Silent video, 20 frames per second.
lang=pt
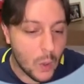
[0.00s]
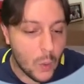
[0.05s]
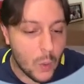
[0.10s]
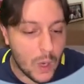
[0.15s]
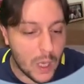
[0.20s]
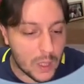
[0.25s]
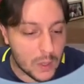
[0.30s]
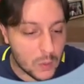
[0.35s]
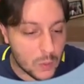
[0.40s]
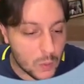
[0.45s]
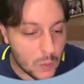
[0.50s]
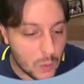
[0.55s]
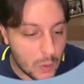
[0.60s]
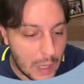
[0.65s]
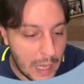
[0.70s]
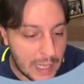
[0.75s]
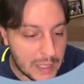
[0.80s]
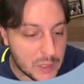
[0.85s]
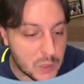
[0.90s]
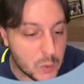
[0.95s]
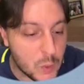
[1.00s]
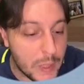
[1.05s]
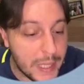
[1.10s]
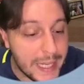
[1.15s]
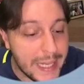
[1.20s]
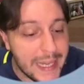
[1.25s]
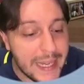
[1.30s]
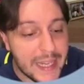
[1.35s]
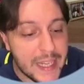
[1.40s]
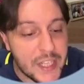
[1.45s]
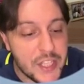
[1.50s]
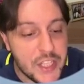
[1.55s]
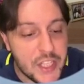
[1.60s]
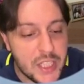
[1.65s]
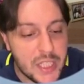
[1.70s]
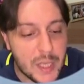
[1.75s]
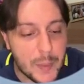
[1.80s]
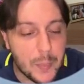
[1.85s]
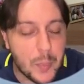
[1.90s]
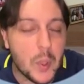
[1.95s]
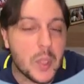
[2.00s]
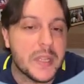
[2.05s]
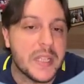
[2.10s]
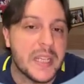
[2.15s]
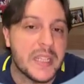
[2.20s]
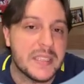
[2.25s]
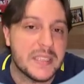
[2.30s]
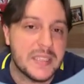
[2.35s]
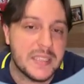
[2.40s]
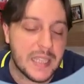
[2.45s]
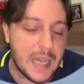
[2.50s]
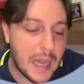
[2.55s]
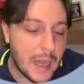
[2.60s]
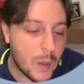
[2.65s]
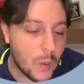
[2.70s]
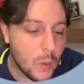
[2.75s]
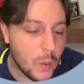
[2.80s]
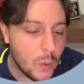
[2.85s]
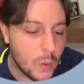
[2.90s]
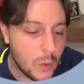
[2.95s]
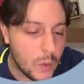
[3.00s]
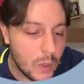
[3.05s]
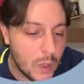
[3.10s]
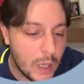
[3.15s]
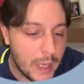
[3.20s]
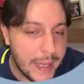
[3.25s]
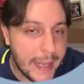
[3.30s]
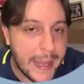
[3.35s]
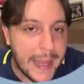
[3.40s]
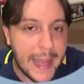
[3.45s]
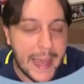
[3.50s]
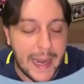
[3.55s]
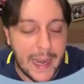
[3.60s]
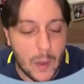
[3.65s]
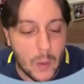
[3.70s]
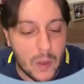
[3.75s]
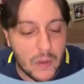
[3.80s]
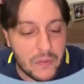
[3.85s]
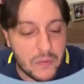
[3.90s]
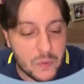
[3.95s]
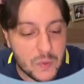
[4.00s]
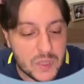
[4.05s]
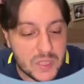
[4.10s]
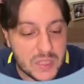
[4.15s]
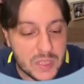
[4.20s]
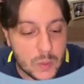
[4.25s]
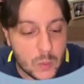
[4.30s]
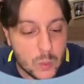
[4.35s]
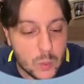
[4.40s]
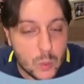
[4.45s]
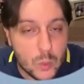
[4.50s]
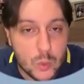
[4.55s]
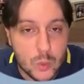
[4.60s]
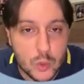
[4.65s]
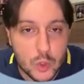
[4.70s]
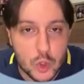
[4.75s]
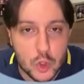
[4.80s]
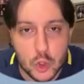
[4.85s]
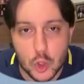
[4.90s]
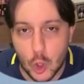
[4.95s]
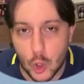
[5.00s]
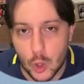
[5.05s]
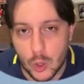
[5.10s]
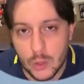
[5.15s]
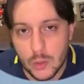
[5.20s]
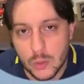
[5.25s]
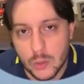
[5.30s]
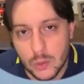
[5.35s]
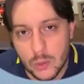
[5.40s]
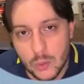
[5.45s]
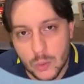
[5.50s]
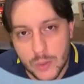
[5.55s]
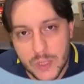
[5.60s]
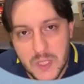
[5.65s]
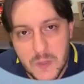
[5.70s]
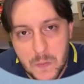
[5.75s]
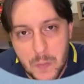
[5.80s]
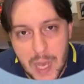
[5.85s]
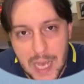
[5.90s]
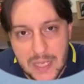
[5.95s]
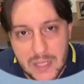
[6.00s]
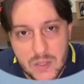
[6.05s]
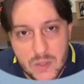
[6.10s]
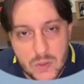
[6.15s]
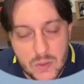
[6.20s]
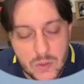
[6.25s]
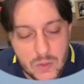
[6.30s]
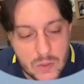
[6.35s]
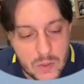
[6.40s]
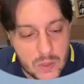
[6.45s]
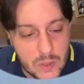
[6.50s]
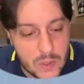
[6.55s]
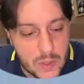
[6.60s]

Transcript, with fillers: Quando a sua energia potencial ela é uma função só do espaço.